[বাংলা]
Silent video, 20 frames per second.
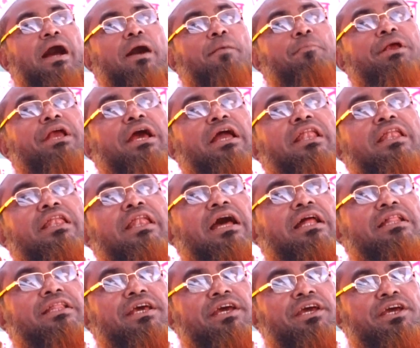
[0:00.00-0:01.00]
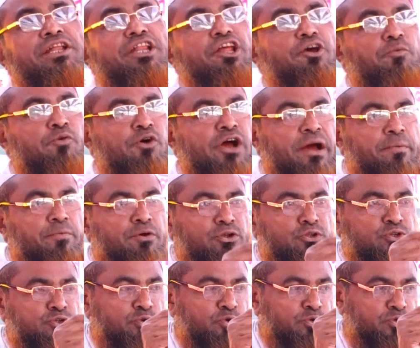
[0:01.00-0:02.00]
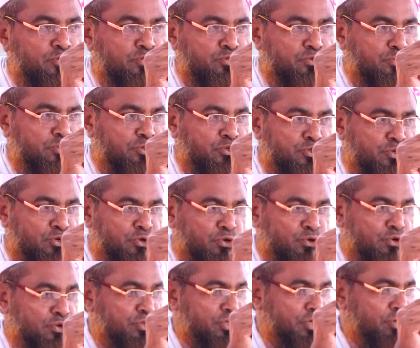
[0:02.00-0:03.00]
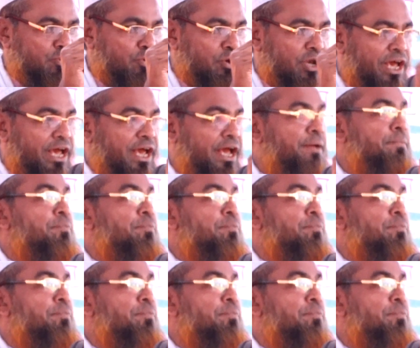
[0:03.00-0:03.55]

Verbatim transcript: আমি আল্লাহ দিয়ে দেব এমন ছোট ছোট সৈন্য যেগুলো